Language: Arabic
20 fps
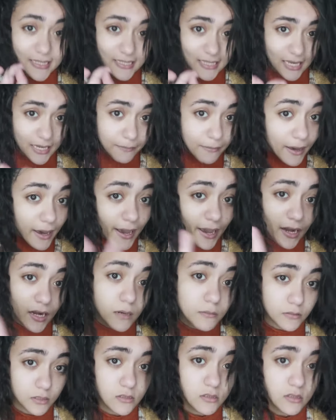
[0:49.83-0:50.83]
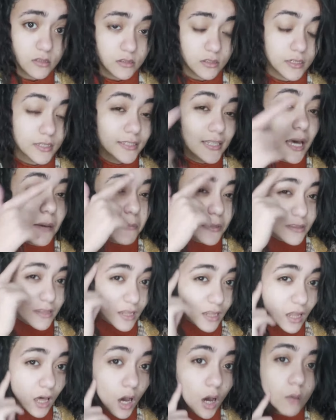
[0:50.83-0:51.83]
بس عيبها حاجه بسيطه انها
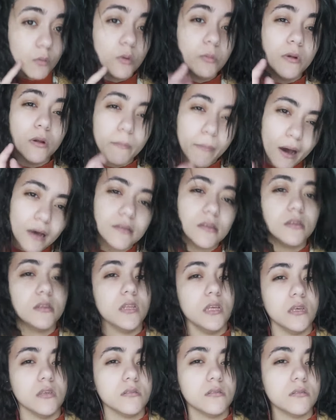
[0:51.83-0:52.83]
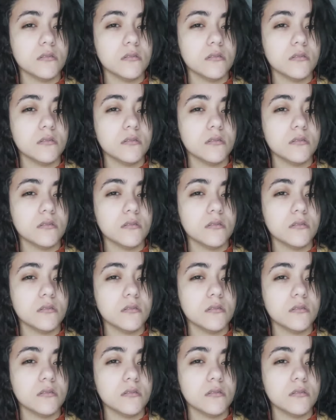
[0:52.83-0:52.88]
بتطلع حبوب لبعض الناس